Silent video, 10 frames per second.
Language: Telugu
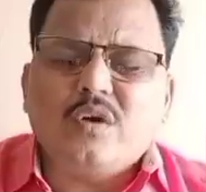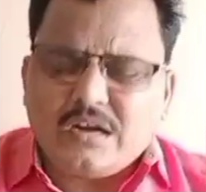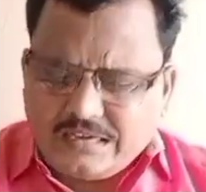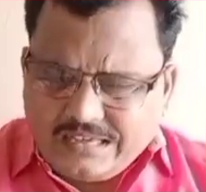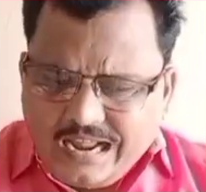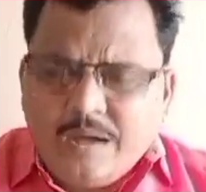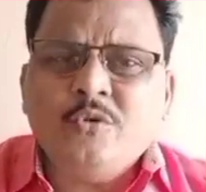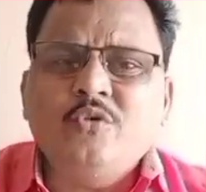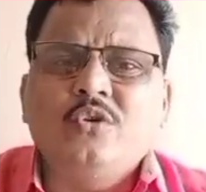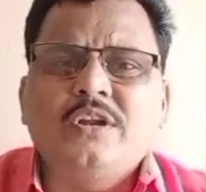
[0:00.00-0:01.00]
ఒక
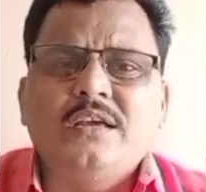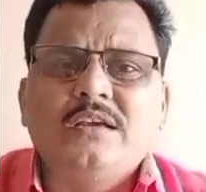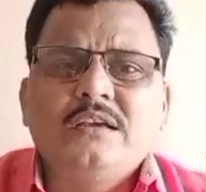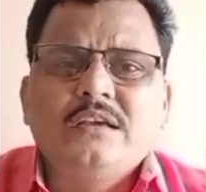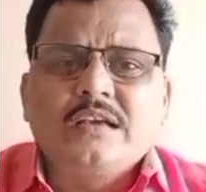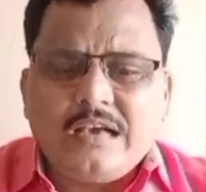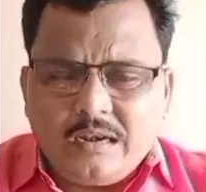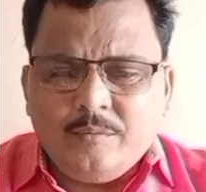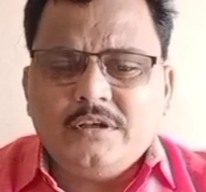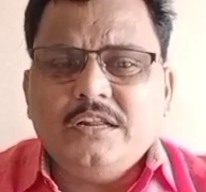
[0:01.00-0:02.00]
గ్రామంలోనే
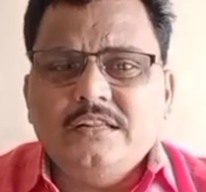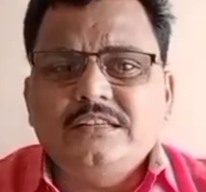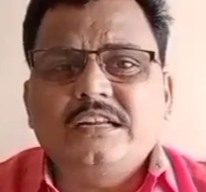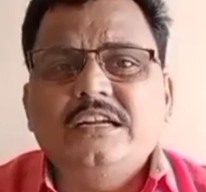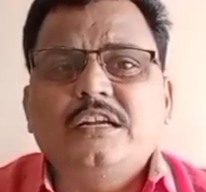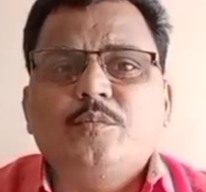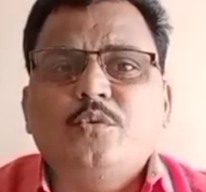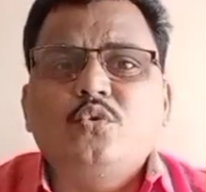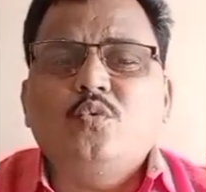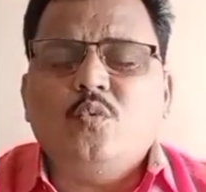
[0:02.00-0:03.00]
కర్మక్రియలు
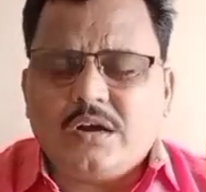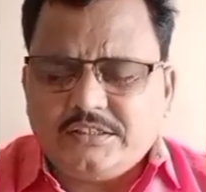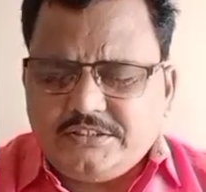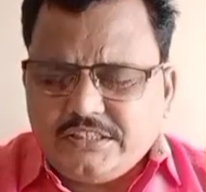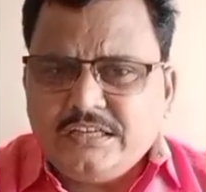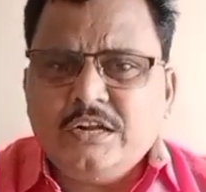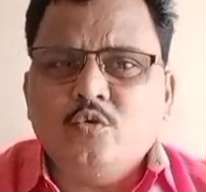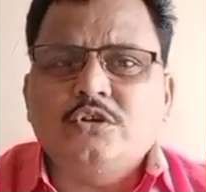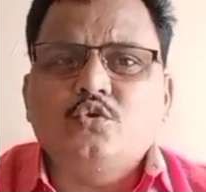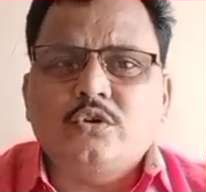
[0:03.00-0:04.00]
జరిగేటప్పుడు ఒక చిన్న
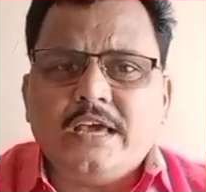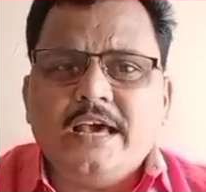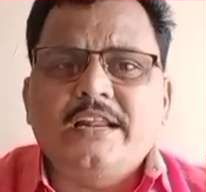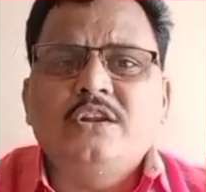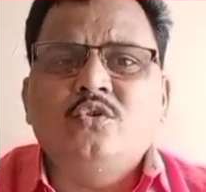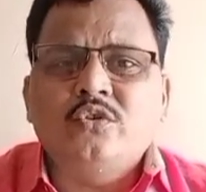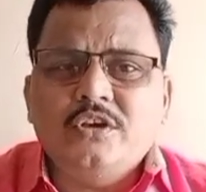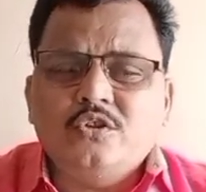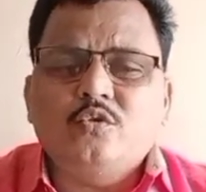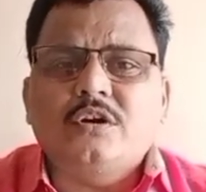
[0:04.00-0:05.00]
వస్తువు క్యారీనో
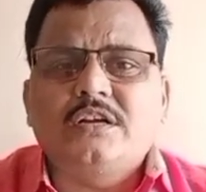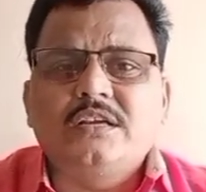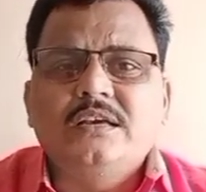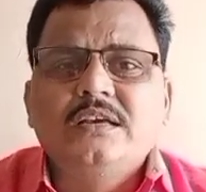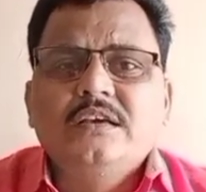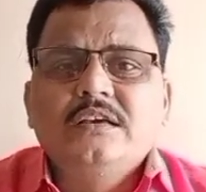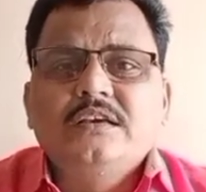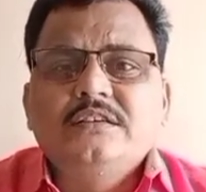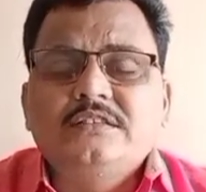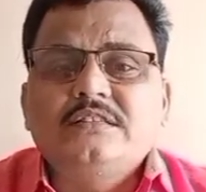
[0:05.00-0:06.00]
ఏదో ఒకటి
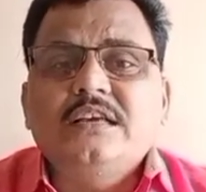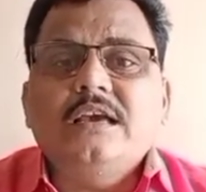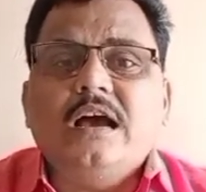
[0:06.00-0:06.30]
ఇస్తే